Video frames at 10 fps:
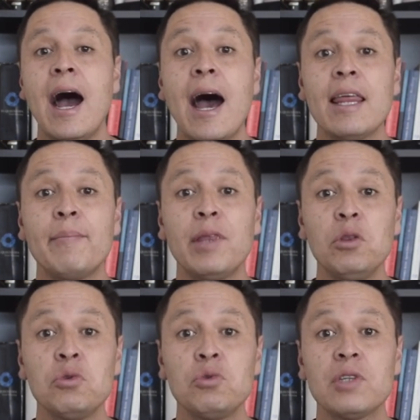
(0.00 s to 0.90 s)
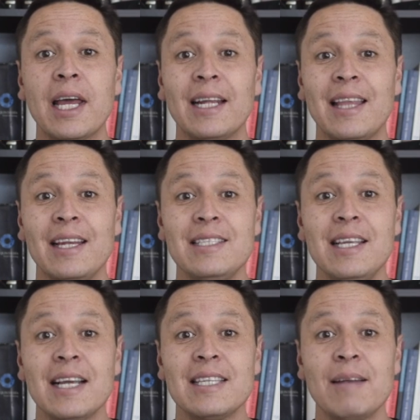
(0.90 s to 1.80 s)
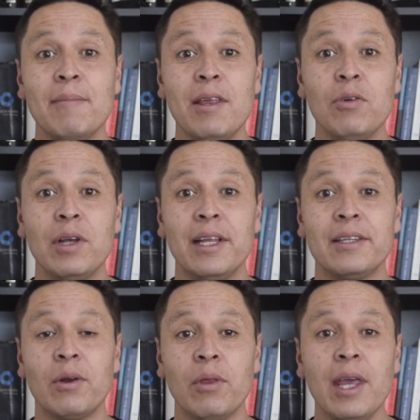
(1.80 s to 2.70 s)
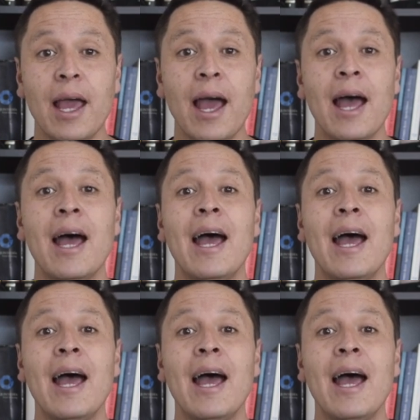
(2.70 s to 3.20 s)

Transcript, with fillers: adaptando sus características al medio que les rodea,